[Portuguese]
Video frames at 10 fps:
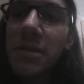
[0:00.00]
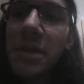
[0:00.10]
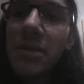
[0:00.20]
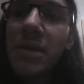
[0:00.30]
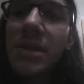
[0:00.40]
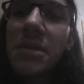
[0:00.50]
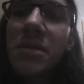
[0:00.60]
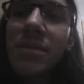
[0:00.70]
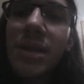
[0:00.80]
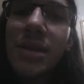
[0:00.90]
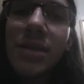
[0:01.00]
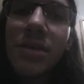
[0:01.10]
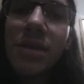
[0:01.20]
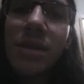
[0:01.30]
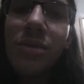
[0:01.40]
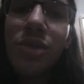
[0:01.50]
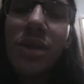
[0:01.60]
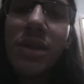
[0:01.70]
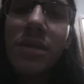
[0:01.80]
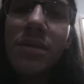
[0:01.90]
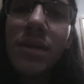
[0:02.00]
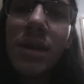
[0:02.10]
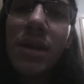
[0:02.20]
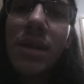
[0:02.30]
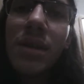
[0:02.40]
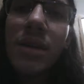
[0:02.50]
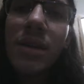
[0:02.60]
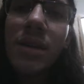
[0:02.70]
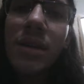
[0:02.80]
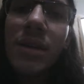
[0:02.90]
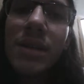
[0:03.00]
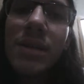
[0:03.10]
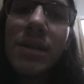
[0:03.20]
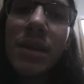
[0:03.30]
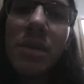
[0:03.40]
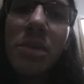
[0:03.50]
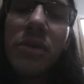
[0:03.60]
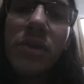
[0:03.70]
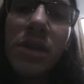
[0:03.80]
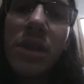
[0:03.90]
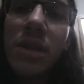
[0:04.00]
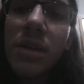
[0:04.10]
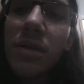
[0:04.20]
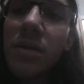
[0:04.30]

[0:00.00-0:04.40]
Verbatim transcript: um ano e cinco meses que eu tô namorando. E nesse tempo foi que,